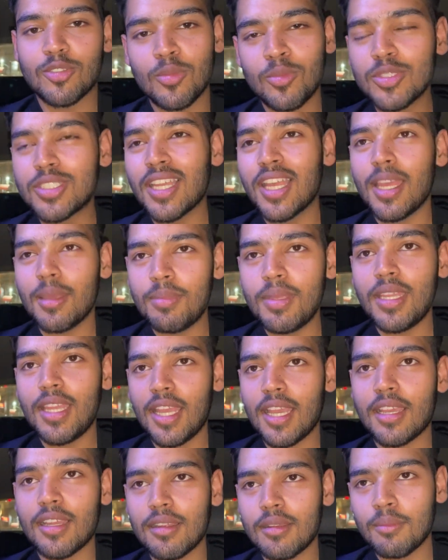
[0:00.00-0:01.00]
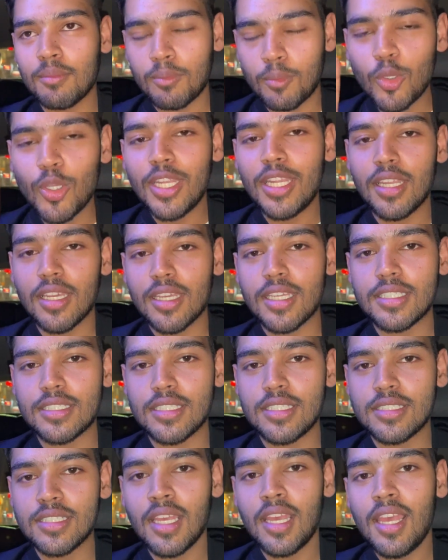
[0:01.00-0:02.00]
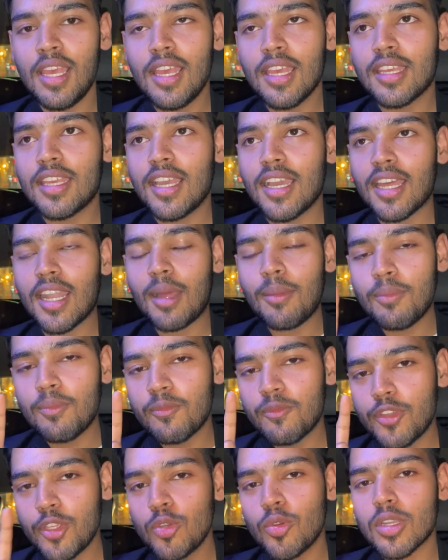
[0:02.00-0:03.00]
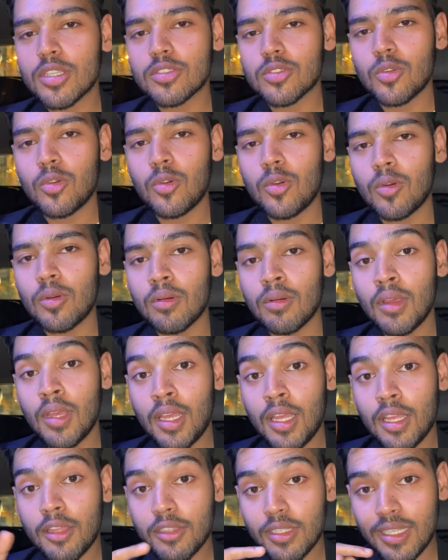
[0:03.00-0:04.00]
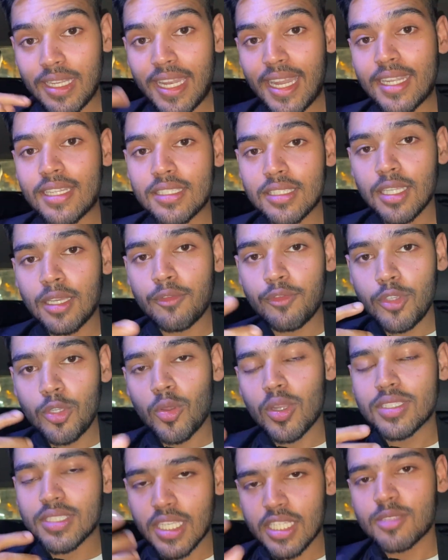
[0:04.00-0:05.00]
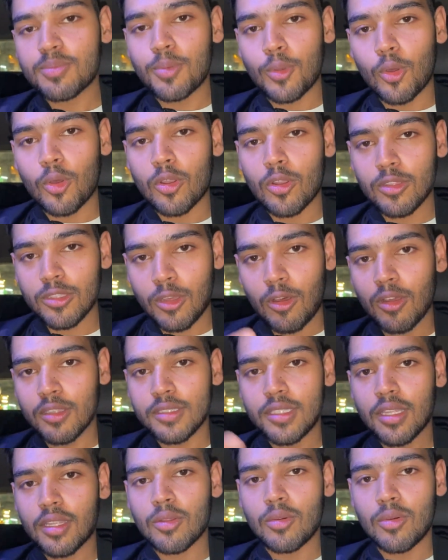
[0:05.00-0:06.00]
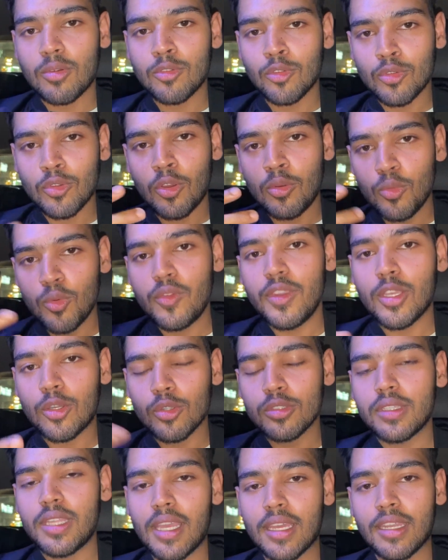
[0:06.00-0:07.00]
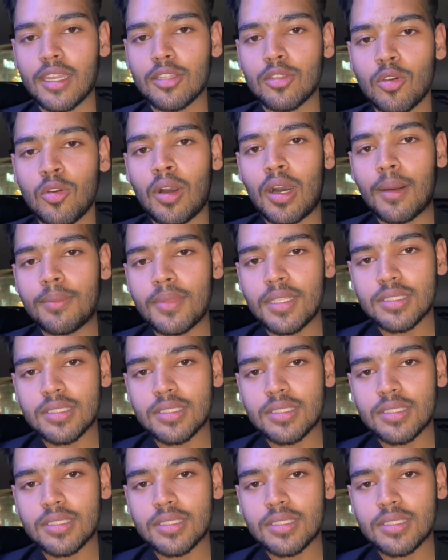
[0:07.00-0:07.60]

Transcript: so, मुझे ये भी एक बुरी लगी चीज़ कि अगर आप व्यूअर्स को लेट द व्यूअर्स एक्सप्लोर ऑन देयर ओन उनको मूवी खुद देखने दो आपने